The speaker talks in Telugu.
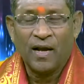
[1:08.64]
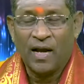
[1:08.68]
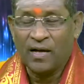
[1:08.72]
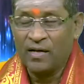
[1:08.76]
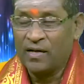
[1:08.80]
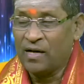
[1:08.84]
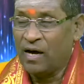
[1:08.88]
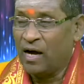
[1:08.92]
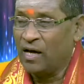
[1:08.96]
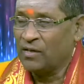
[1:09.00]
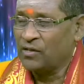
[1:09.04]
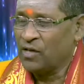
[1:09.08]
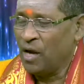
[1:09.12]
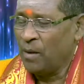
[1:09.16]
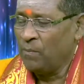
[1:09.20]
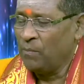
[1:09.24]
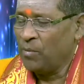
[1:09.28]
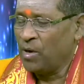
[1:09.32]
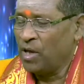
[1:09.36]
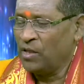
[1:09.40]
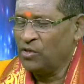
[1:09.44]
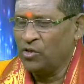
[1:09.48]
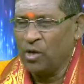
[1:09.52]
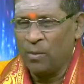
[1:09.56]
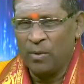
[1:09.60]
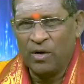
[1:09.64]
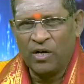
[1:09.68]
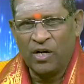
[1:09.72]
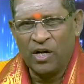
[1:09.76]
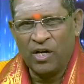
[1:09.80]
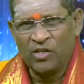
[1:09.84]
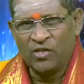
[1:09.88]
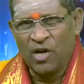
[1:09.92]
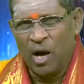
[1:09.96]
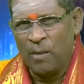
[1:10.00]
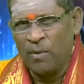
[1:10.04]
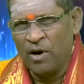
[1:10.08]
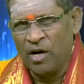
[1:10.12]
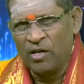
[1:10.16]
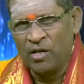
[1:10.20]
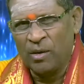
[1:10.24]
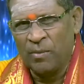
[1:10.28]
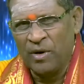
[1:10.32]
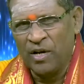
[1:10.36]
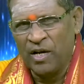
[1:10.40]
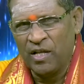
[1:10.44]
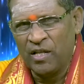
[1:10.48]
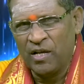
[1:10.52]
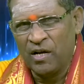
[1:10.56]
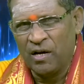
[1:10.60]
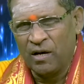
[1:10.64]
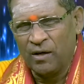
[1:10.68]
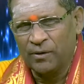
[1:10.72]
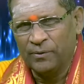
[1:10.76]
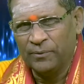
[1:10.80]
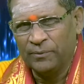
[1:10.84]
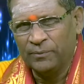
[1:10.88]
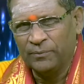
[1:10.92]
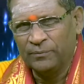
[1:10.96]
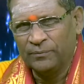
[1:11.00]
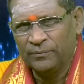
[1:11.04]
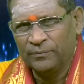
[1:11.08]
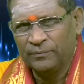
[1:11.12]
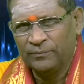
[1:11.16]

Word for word: లంకా సామ్రాజ్యం అంటే సామాన్యమైనది కాదు